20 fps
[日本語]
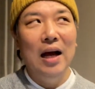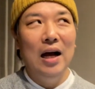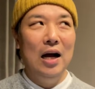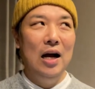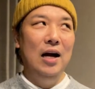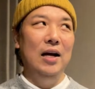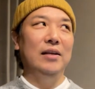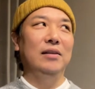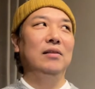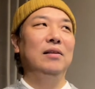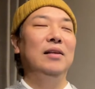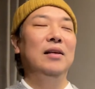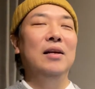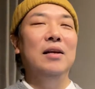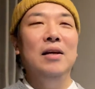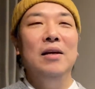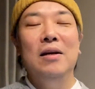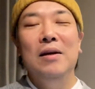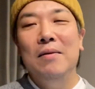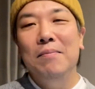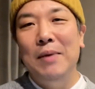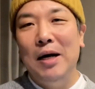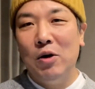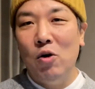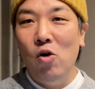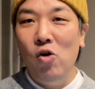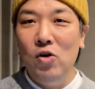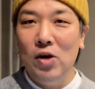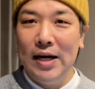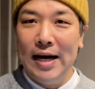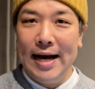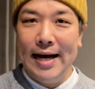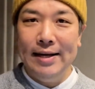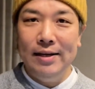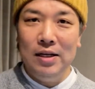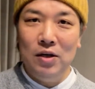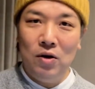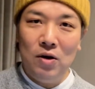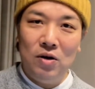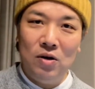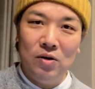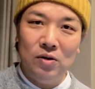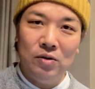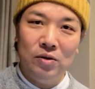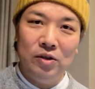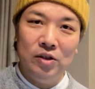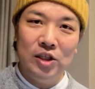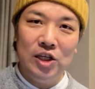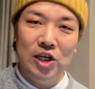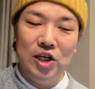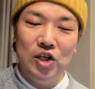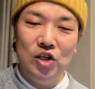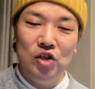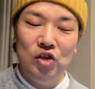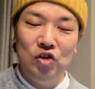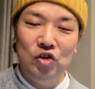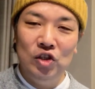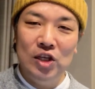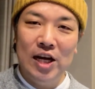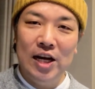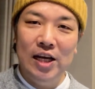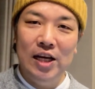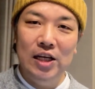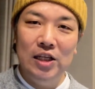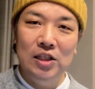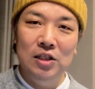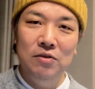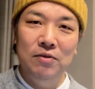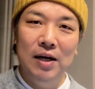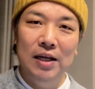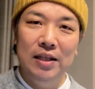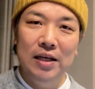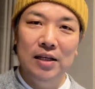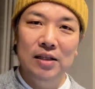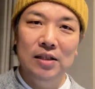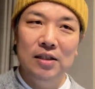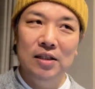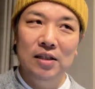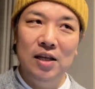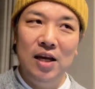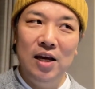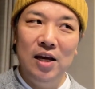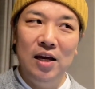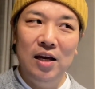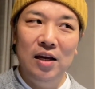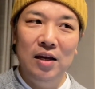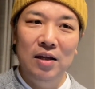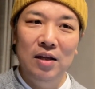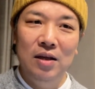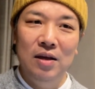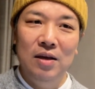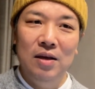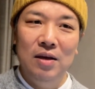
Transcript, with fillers: はいまあ、今回のその禁酒チャレンジはですね、